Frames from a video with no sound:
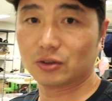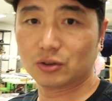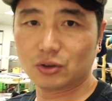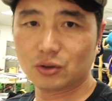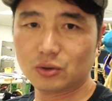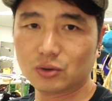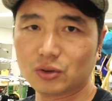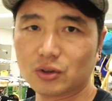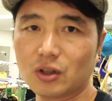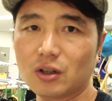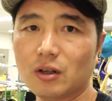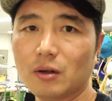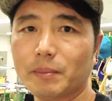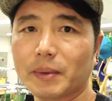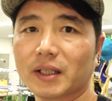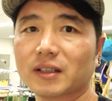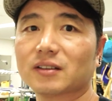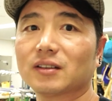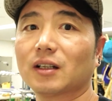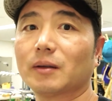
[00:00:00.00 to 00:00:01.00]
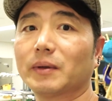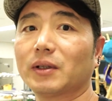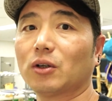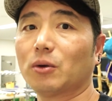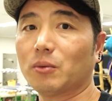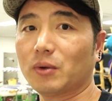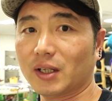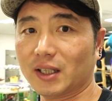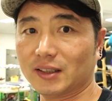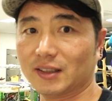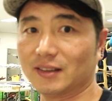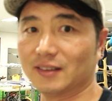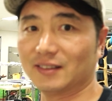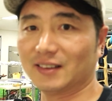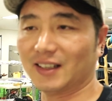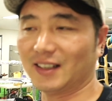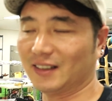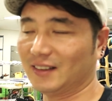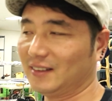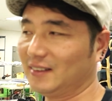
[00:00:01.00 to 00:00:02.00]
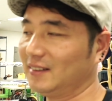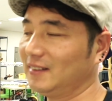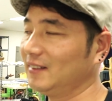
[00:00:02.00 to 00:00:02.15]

그러고서 베트남에 넘어가야 되는데